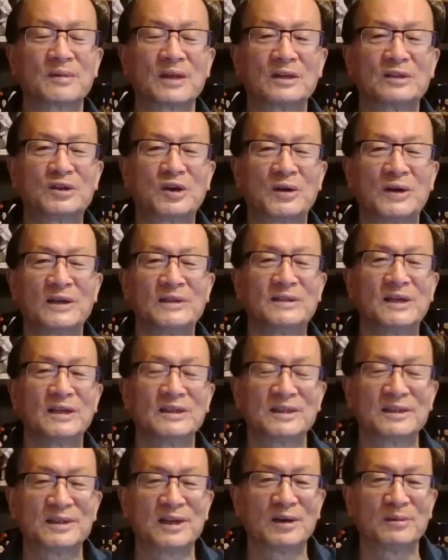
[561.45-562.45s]
那赵凡
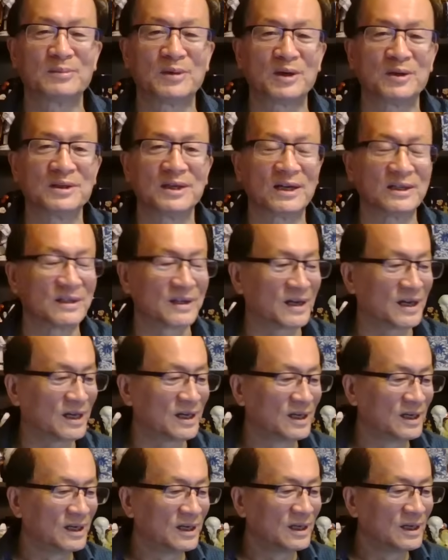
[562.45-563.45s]
建是这样报的。你看，
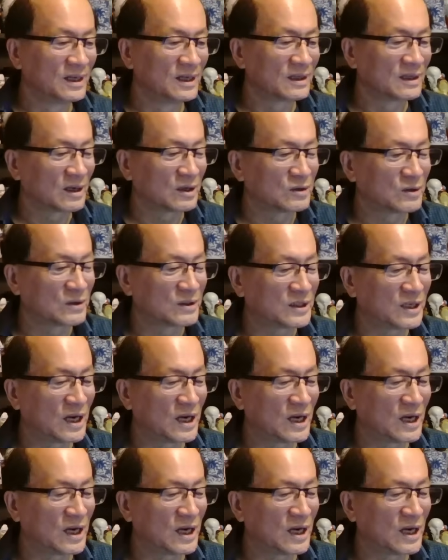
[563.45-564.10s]
他说